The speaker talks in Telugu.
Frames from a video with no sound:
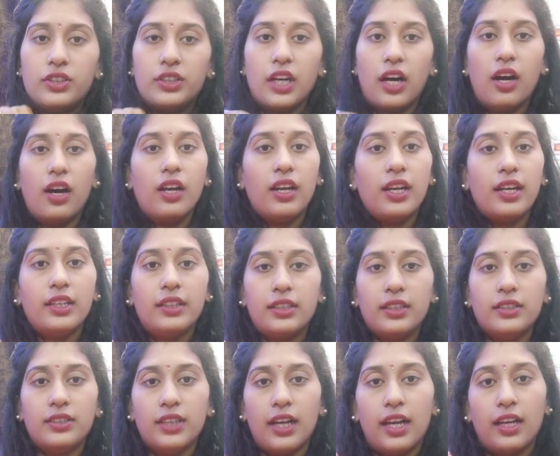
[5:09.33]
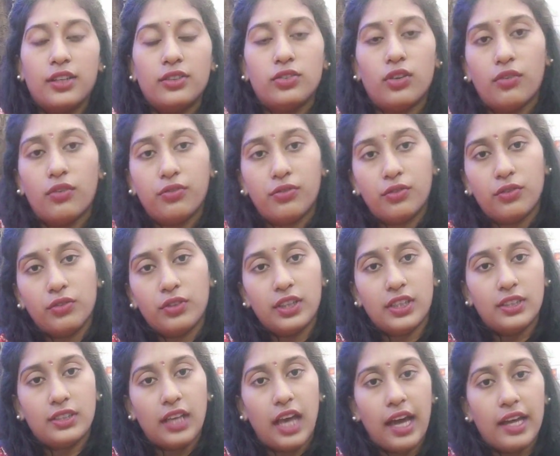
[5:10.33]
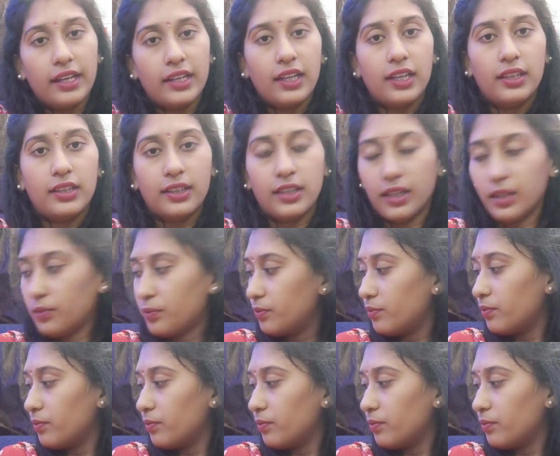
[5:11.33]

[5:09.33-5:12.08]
చాలా అయితే చాలా సాఫ్ట్ ఉంది ఈ శారీ అయితే